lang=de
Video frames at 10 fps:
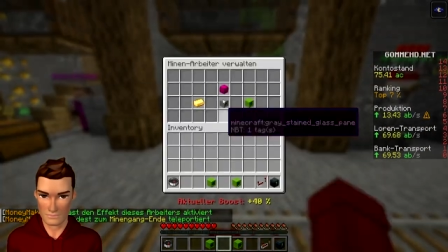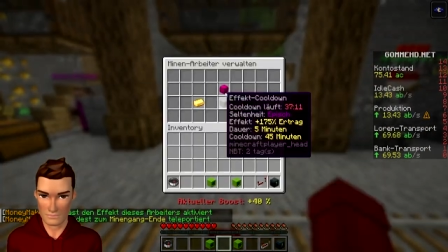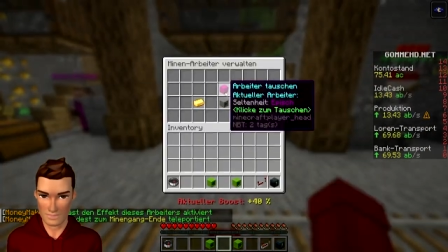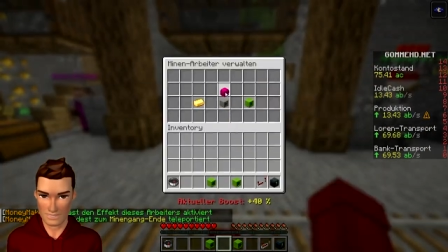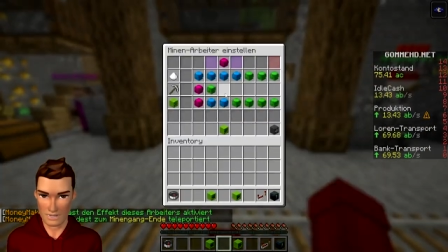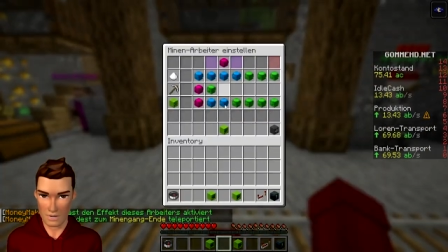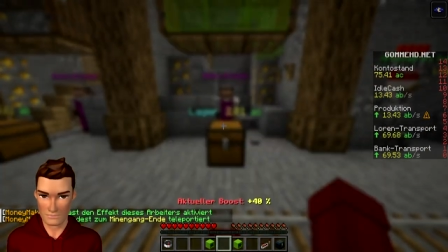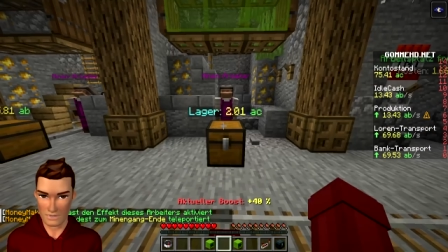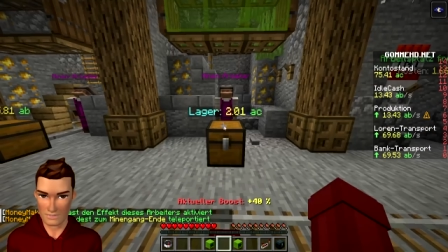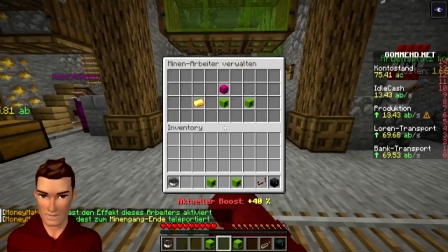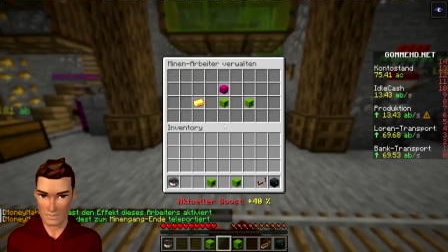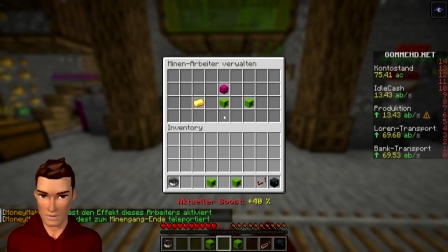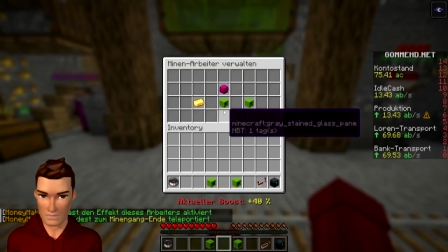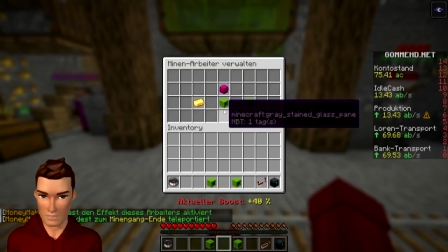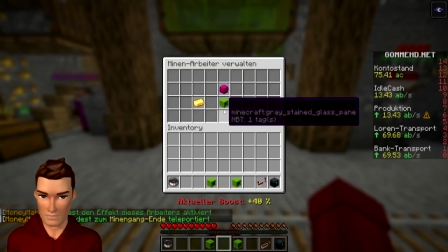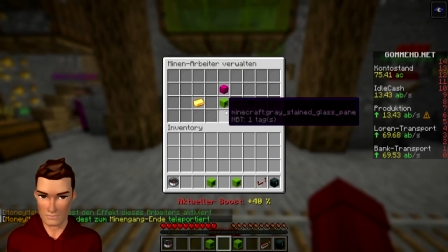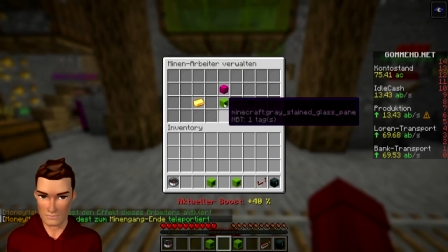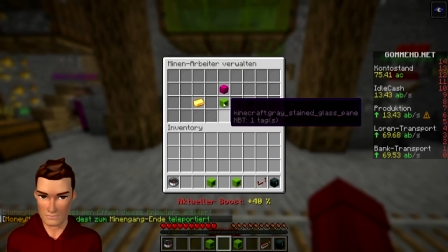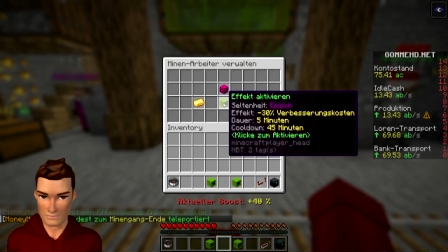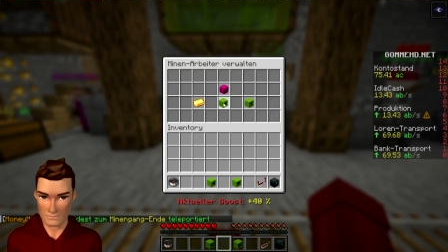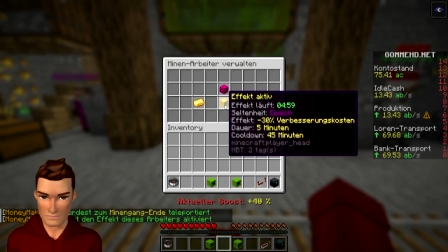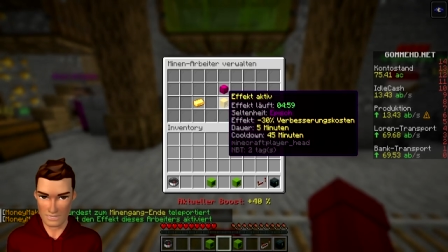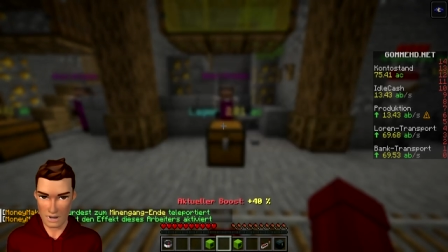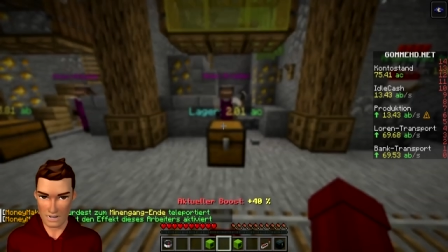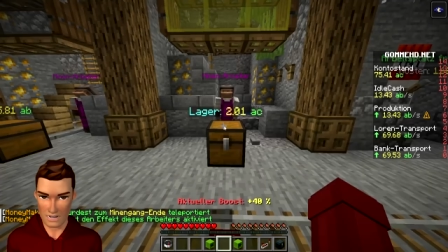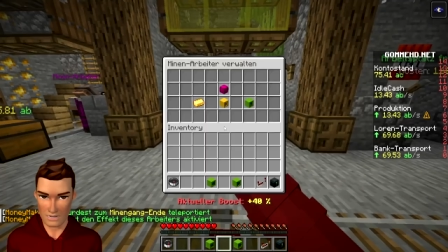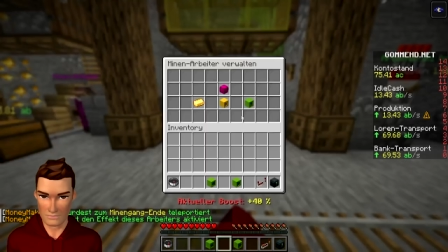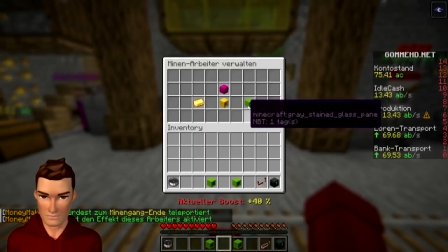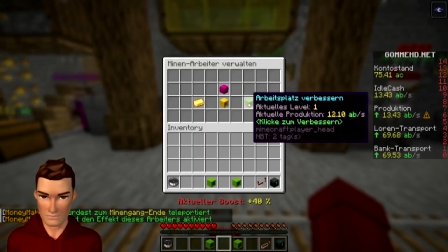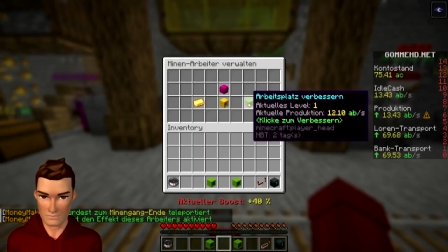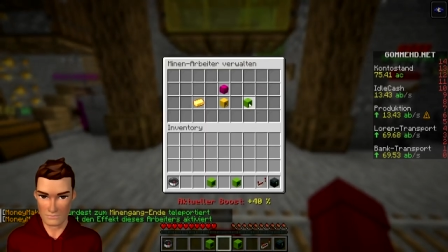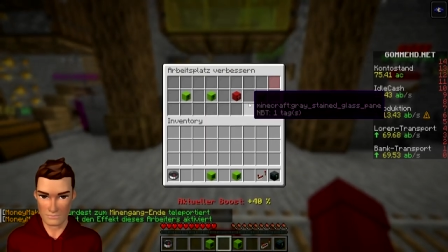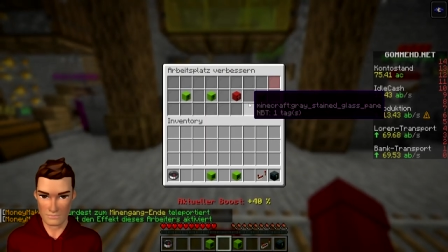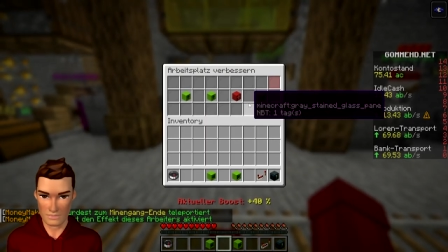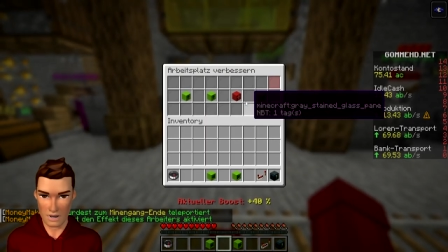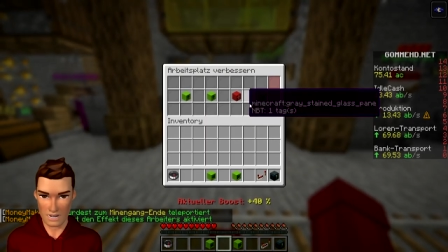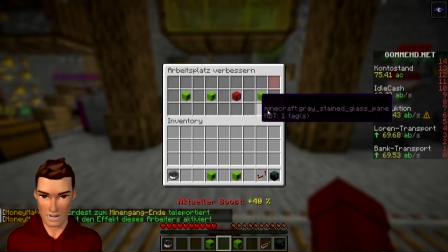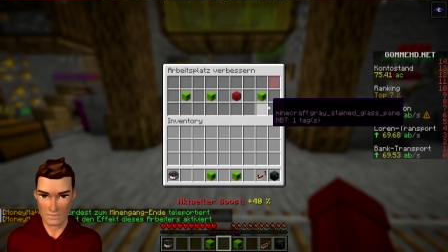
dich auch ab. Den hier. Zack, zack.